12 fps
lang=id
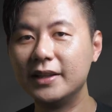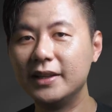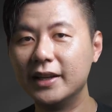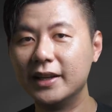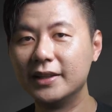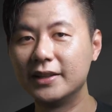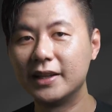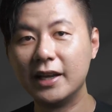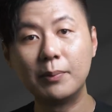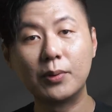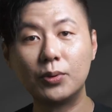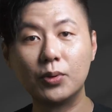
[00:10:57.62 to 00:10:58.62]
dengan
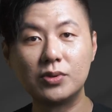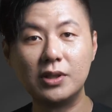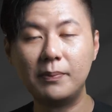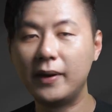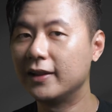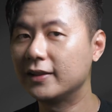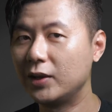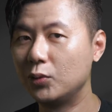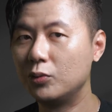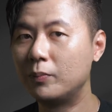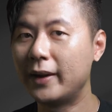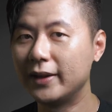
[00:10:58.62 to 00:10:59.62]
daya produksi
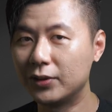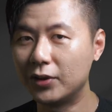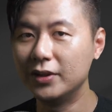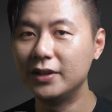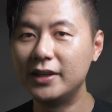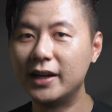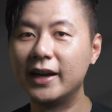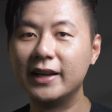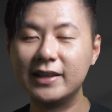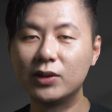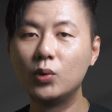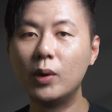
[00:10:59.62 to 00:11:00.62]
PLTU Python yang
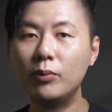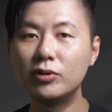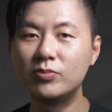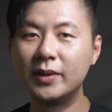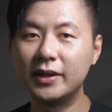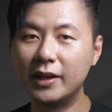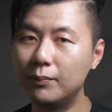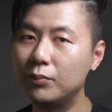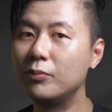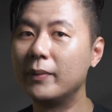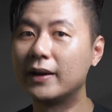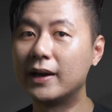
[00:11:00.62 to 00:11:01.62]
hanya 29.000
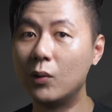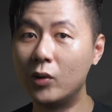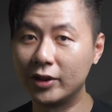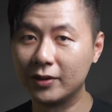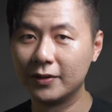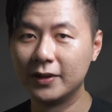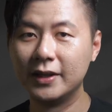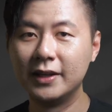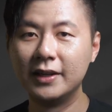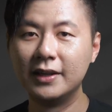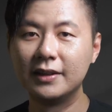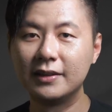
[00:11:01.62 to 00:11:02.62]
MW
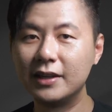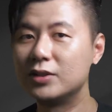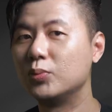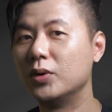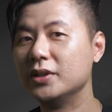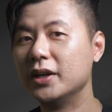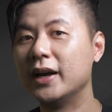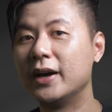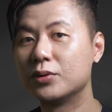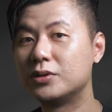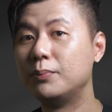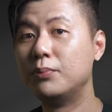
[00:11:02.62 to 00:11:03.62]
dan semuanya
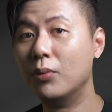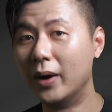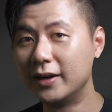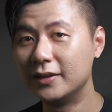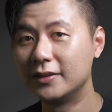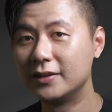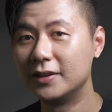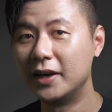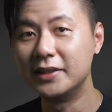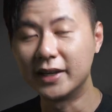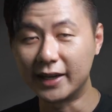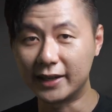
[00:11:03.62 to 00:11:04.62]
harus dibuang
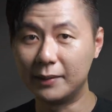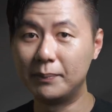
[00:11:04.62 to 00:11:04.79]
hanya karena